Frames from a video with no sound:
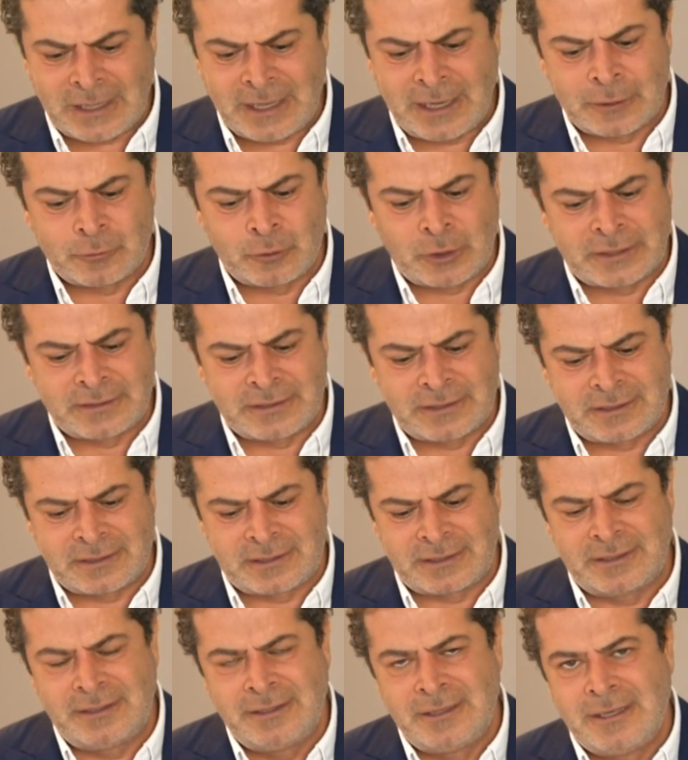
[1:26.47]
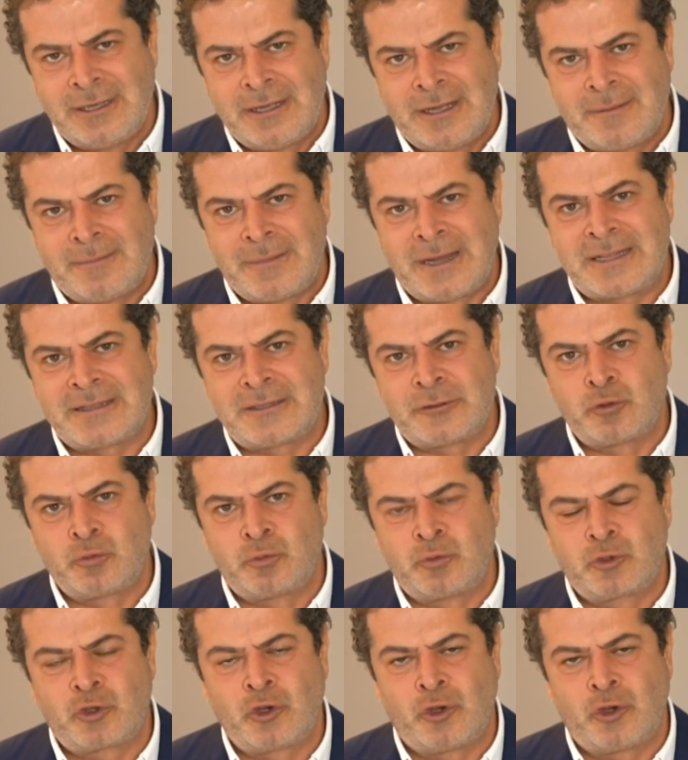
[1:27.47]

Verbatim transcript: Erdoğan dedi ki ben dedi bu